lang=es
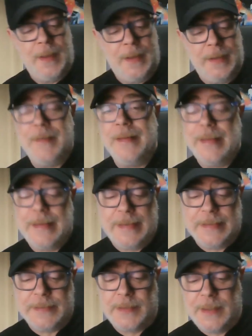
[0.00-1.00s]
La verdad
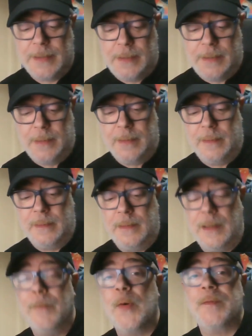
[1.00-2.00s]
es que
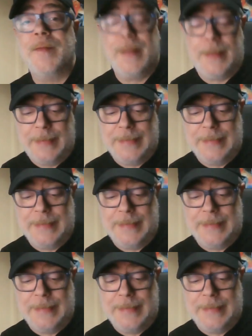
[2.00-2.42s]
la portada